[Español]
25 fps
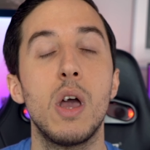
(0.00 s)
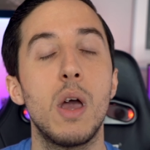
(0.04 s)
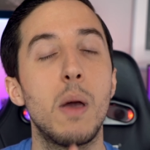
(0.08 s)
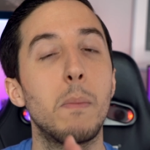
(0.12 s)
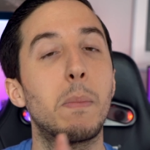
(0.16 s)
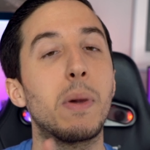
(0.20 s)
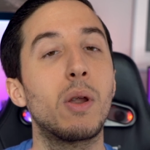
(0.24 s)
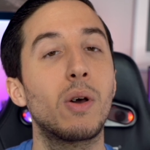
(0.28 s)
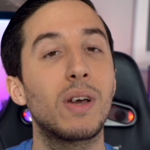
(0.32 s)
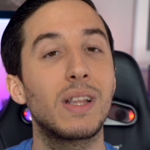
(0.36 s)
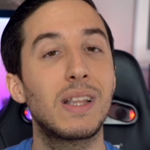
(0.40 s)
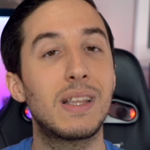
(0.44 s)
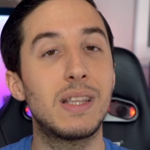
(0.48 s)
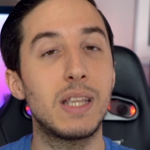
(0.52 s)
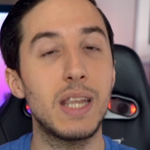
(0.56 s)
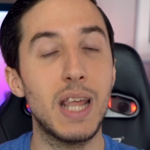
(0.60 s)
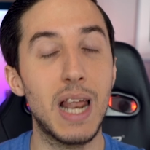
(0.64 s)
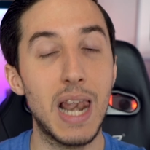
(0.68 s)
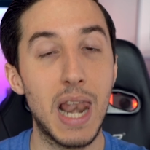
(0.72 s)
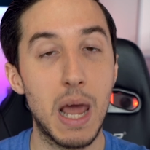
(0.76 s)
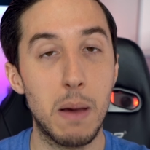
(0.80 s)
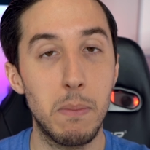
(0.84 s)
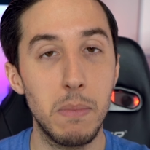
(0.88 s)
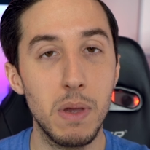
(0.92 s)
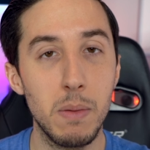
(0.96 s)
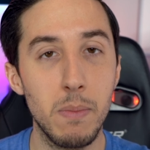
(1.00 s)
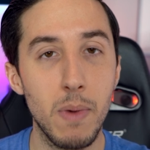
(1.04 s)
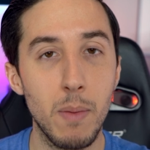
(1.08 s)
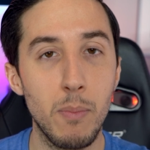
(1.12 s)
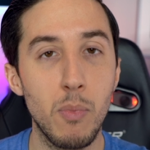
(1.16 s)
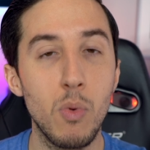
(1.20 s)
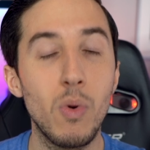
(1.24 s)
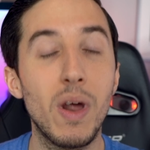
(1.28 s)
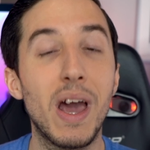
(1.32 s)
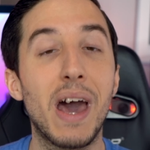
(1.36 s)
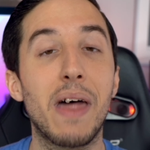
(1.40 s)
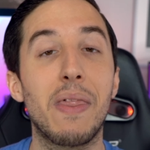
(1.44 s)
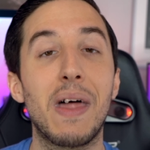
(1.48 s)
Pero que tendría las mismas
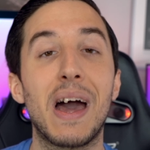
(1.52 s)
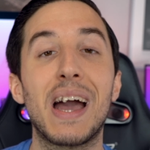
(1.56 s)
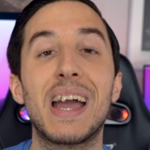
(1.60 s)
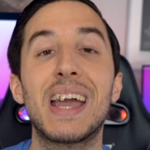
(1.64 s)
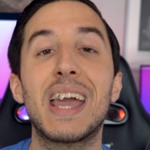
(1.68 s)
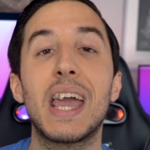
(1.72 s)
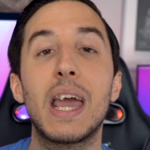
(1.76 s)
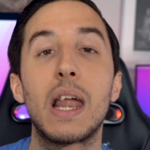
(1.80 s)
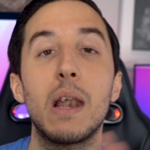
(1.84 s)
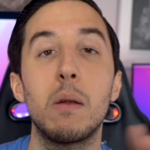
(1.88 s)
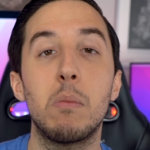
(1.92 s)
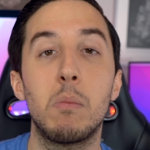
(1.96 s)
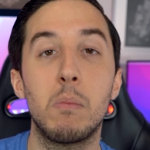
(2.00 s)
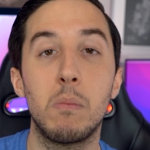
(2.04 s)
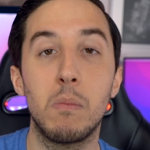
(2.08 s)
pulgadas que el